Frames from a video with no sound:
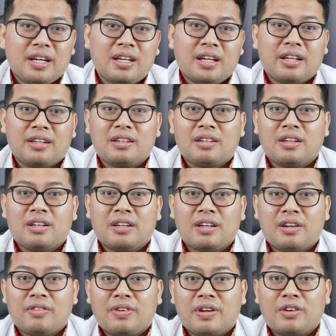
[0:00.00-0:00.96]

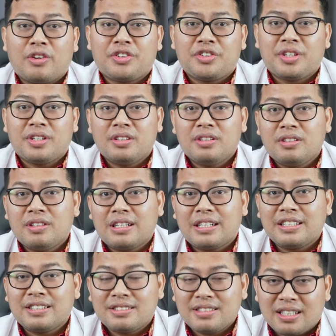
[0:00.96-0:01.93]
and Evaluation
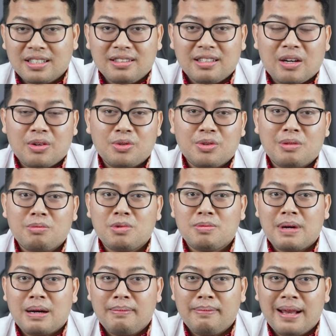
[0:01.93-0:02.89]
Research tahun
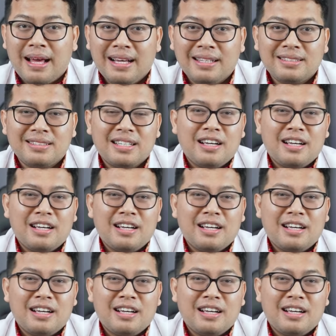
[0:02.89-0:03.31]
2014.